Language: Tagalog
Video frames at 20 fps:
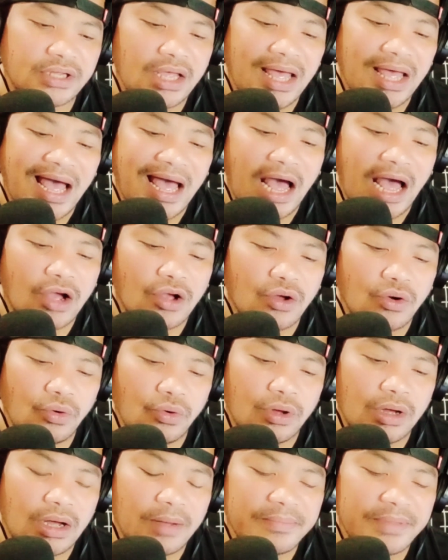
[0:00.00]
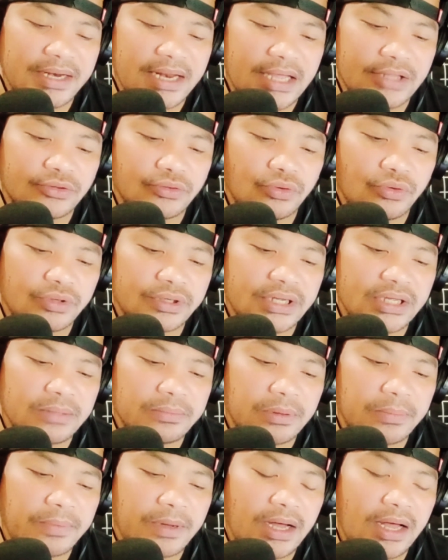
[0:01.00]
ago, aminado ako na iba
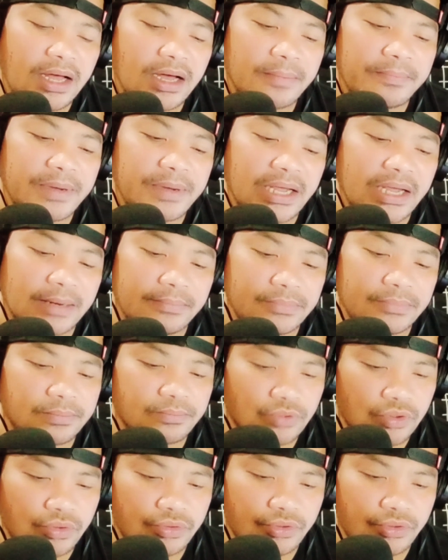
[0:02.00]
pa ang pakiramdam ko noon.